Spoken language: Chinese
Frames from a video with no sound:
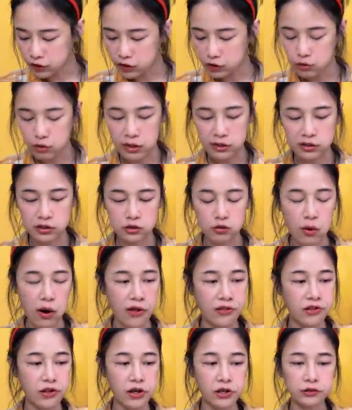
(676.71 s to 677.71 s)
鸡腿吃
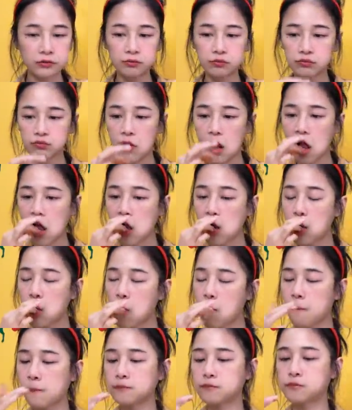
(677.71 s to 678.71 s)
完了，
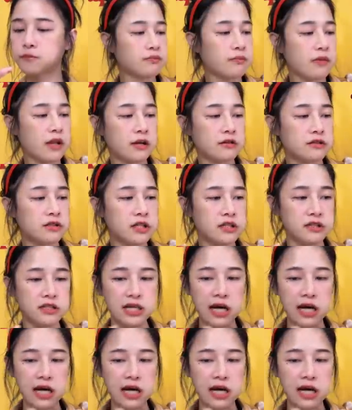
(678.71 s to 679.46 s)
剩